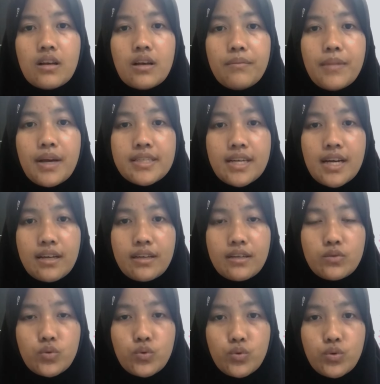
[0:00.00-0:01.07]
Bacaan
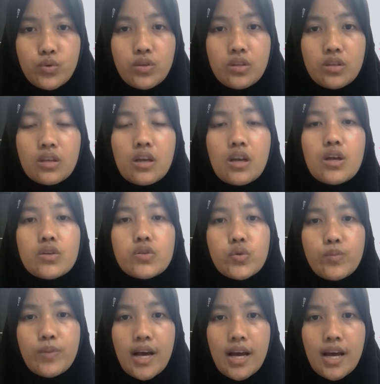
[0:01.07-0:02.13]
sujud,
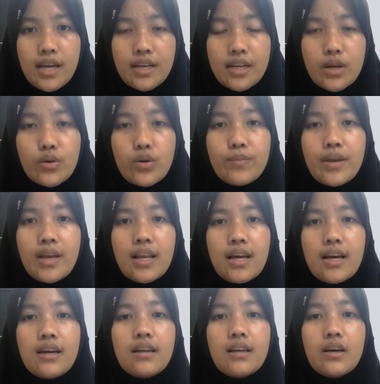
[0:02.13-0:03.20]
Subhana Rabbiyal
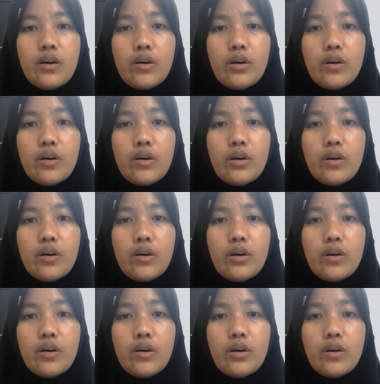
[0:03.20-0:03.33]
A'la